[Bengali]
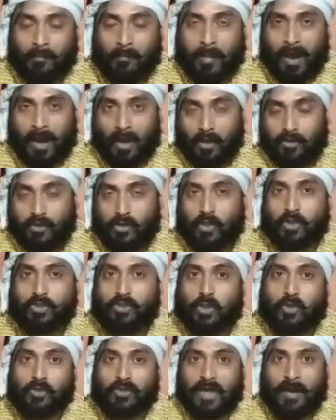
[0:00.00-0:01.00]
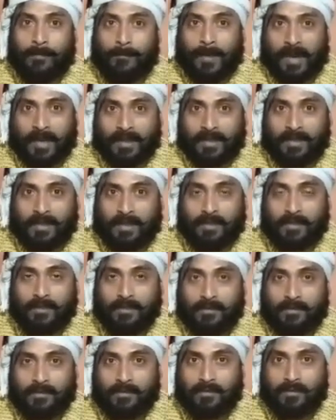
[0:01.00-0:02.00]
ভারতীয় জনতা পার্টি
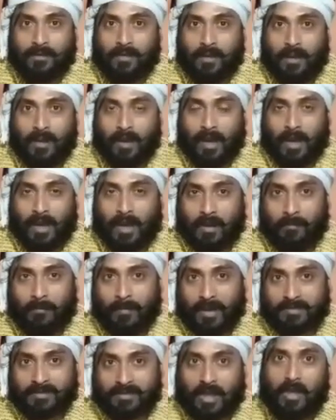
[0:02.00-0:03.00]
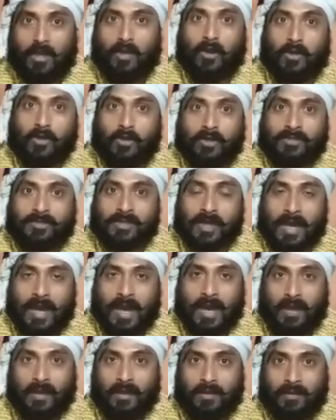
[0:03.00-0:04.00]
আরামবাগ সাংগঠনিক জেলা
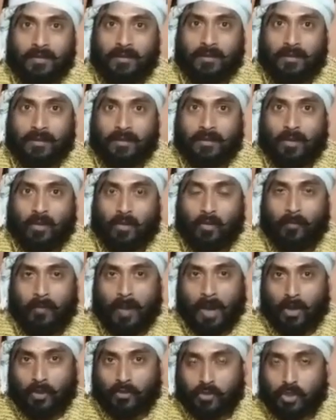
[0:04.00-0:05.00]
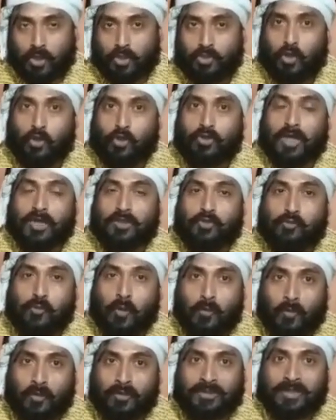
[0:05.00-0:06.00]
ও ভারতীয় জনতা যুব
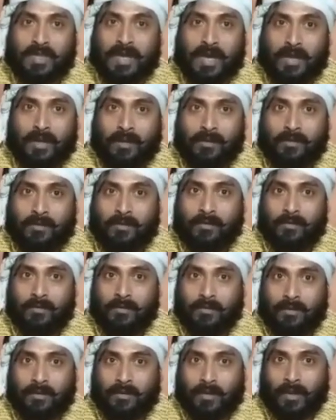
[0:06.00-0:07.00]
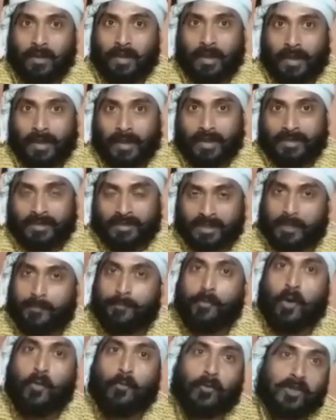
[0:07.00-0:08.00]
মোর্চা এর
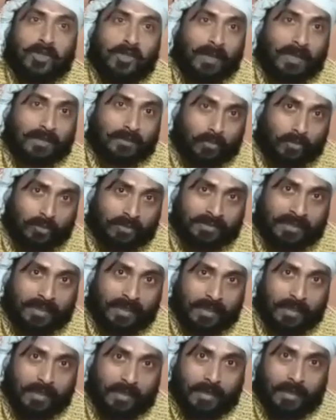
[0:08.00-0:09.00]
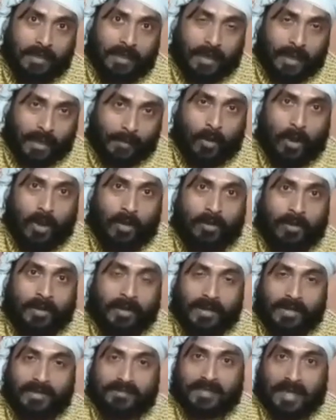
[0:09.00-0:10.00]
তীব্র প্রতিবাদ করছে এবং
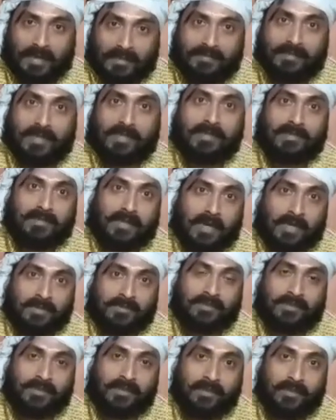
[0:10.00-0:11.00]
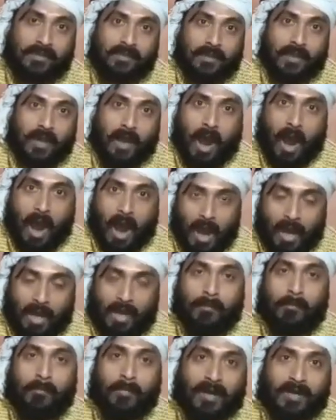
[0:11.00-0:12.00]
এর সাথে সাথে জানাচ্ছি
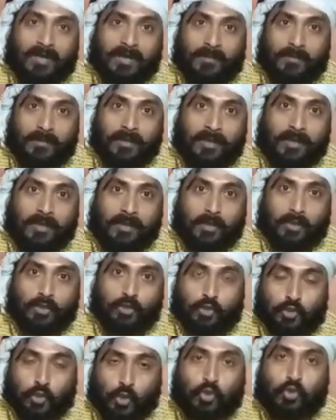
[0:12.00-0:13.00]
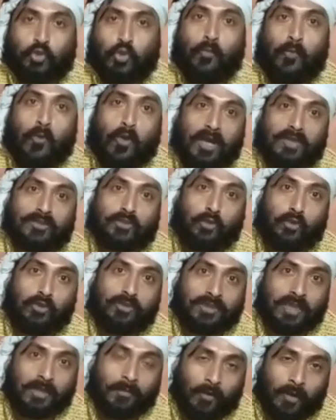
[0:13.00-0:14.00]
আরামবাগ টিভি সত্য প্রকাশ
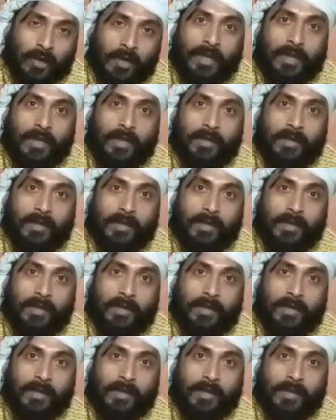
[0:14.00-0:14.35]
করছে বলে